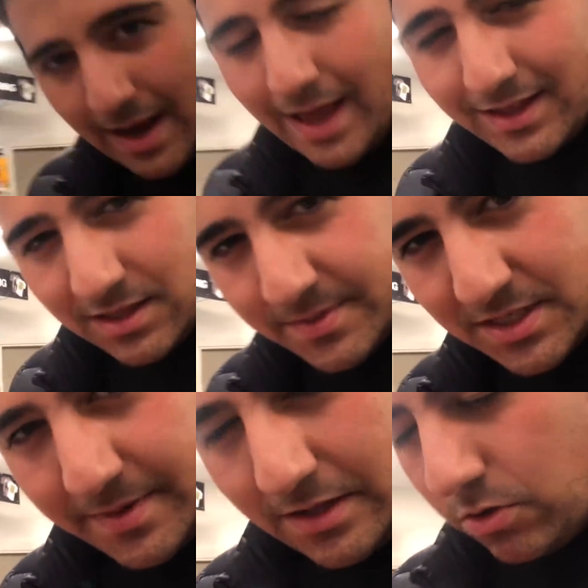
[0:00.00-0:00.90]
La gente me
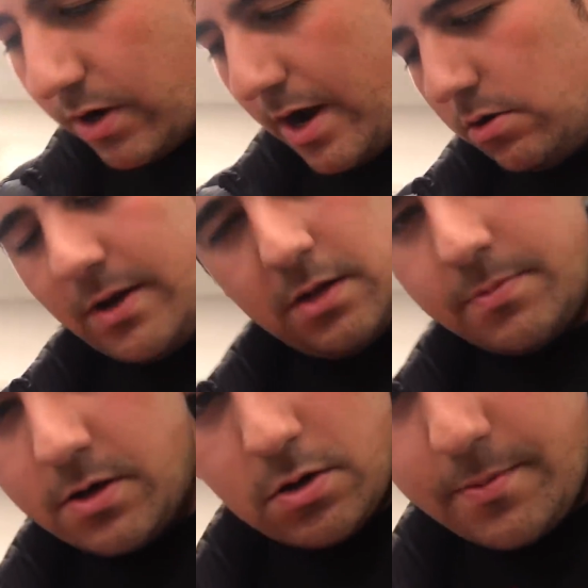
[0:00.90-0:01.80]
está mirando raro, ¿vale?
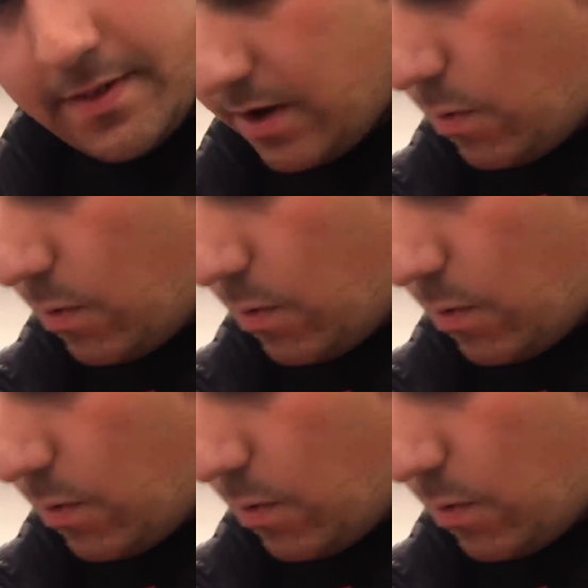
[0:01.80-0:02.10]
Pero me da